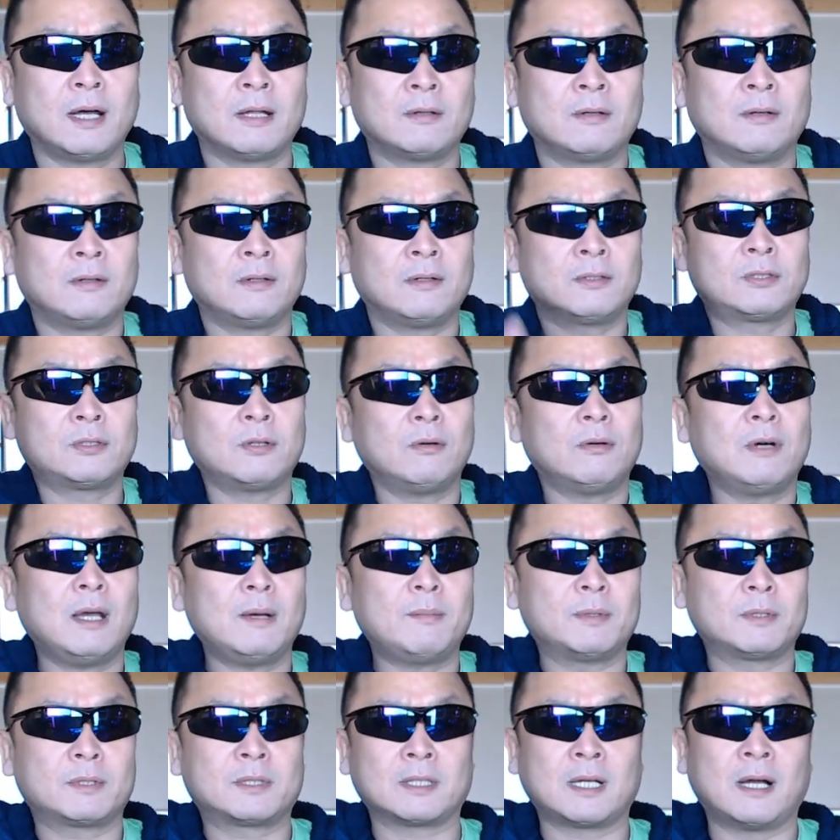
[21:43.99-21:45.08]
あの障
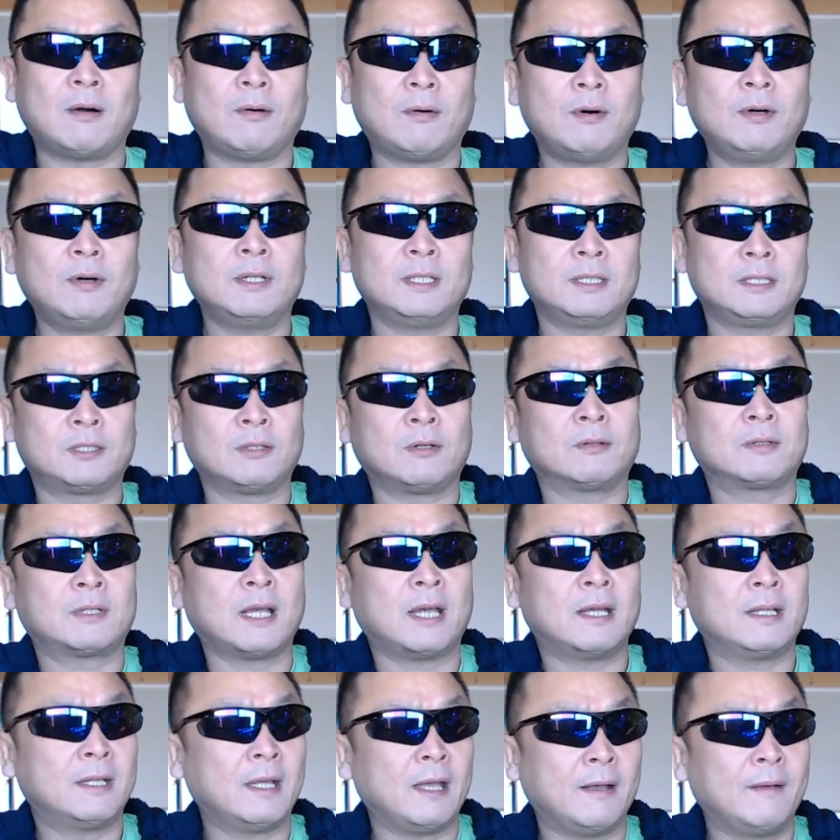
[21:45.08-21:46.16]
害物が多い状
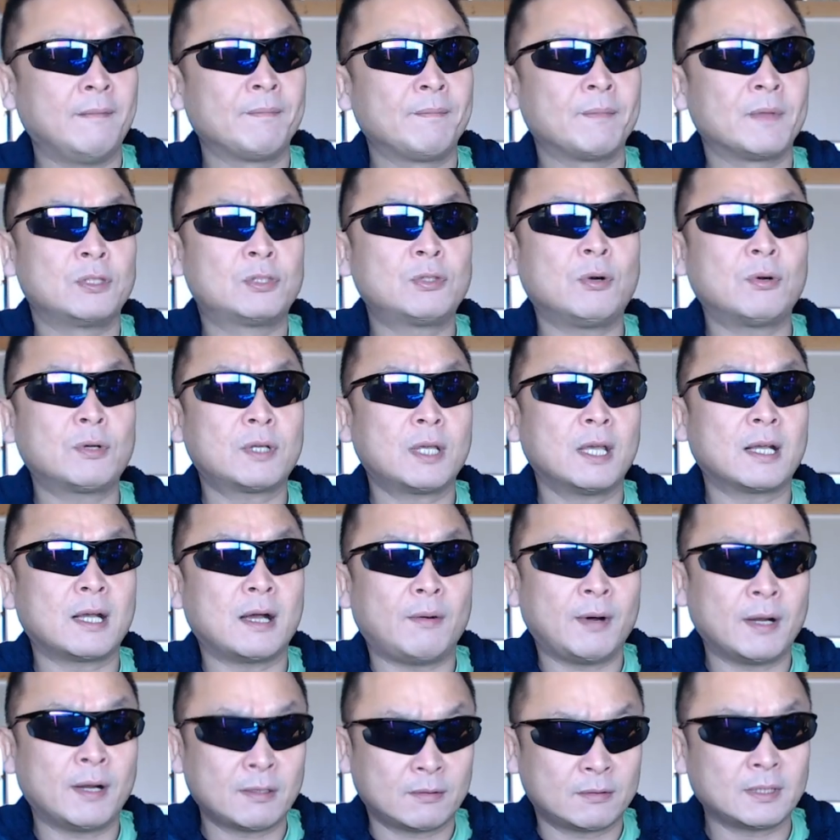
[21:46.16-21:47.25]
態で条件
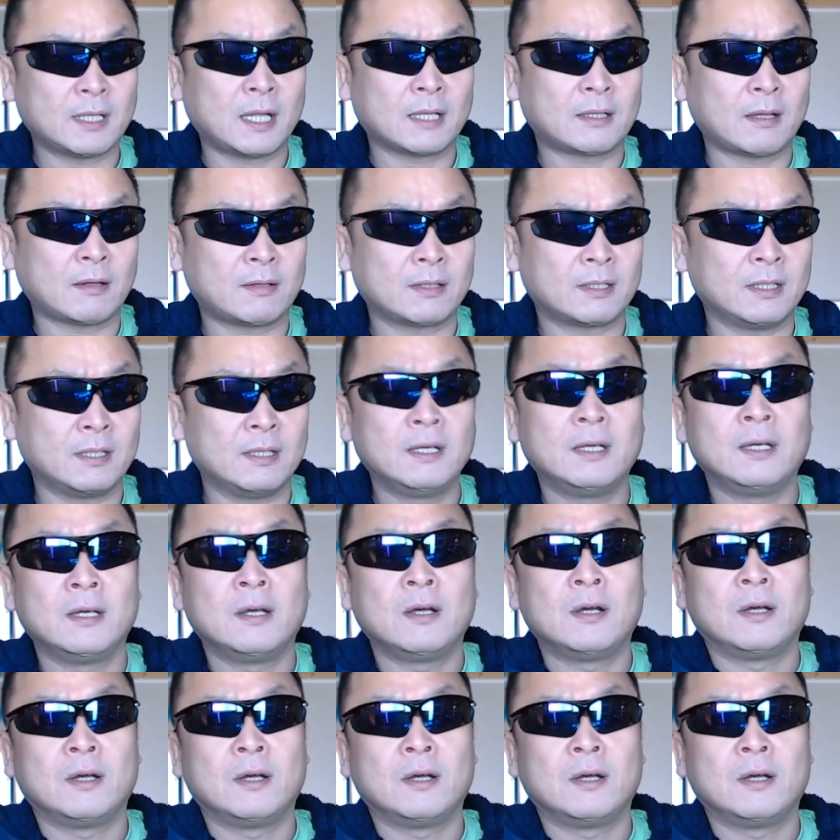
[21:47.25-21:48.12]
が悪くなった時